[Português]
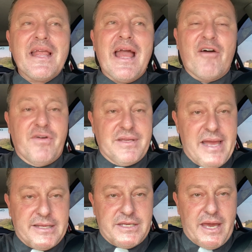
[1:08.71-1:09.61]
A
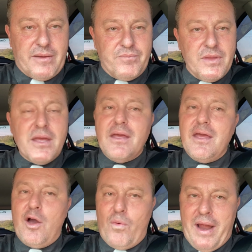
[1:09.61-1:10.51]
verdade é,
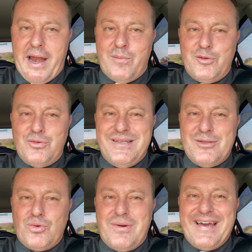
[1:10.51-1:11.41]
é um árbitro
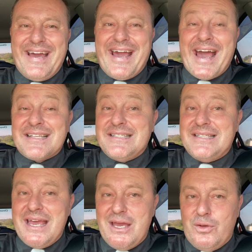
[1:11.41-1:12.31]
dito
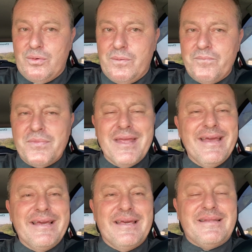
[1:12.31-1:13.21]
caseiro,
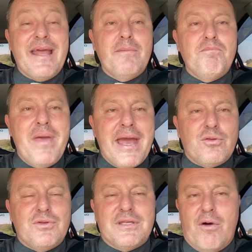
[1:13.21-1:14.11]
que tem
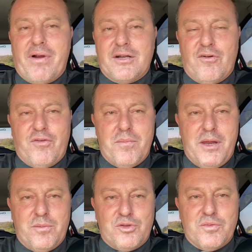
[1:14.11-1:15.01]
medo de dar um cartão
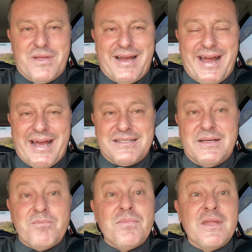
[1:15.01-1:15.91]
vermelho pro time da casa,
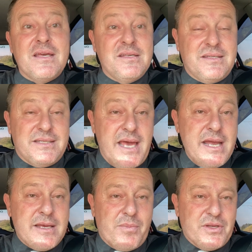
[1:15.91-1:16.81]
que
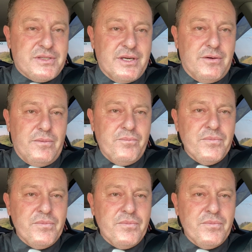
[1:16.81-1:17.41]
sente a pressão,